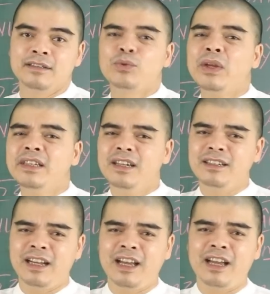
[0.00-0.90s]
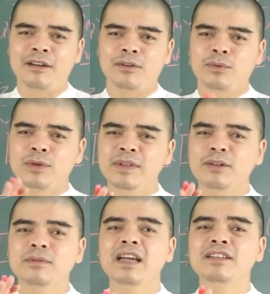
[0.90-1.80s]
Tuy nhiên là quý vị
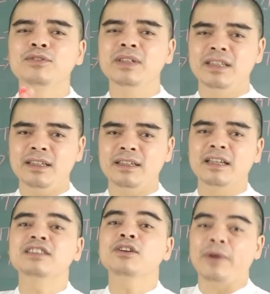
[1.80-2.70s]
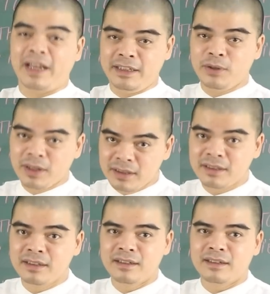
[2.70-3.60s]
cũng nên chú ý đến cái sức khỏe nhiều hơn,
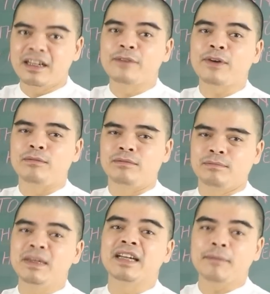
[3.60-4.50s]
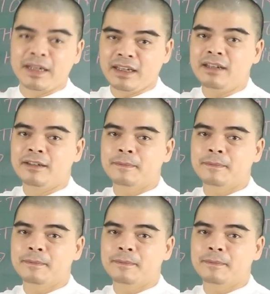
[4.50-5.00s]
đề phòng bị ngã bệnh nhé.